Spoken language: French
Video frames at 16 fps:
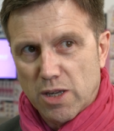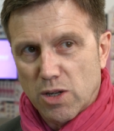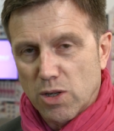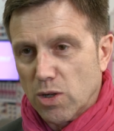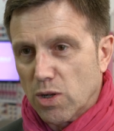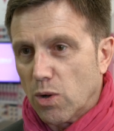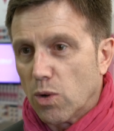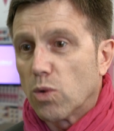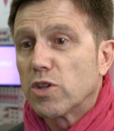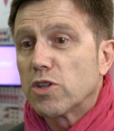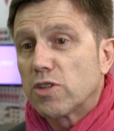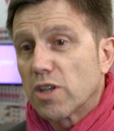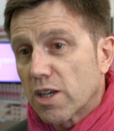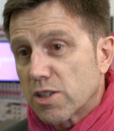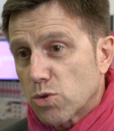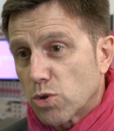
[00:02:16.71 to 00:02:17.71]
on
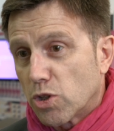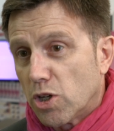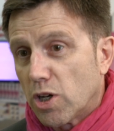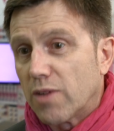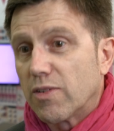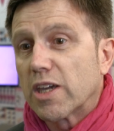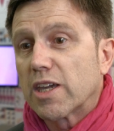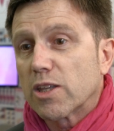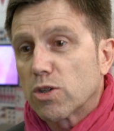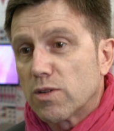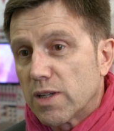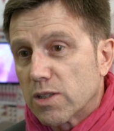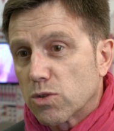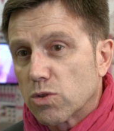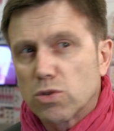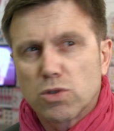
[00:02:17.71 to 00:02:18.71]
était réseau d'or avec
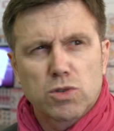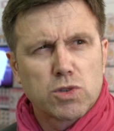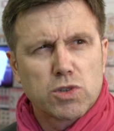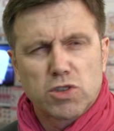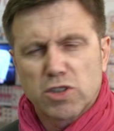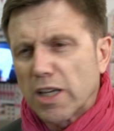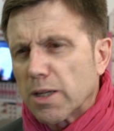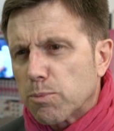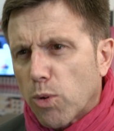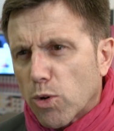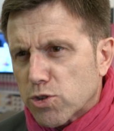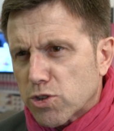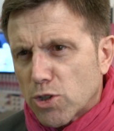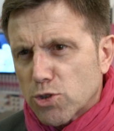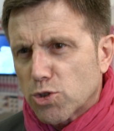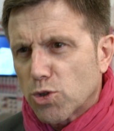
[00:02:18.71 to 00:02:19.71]
80
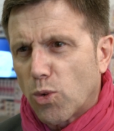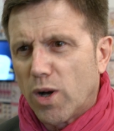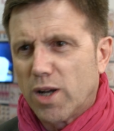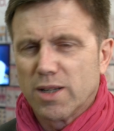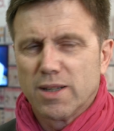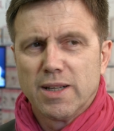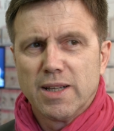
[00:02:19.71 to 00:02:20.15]
5%, je crois,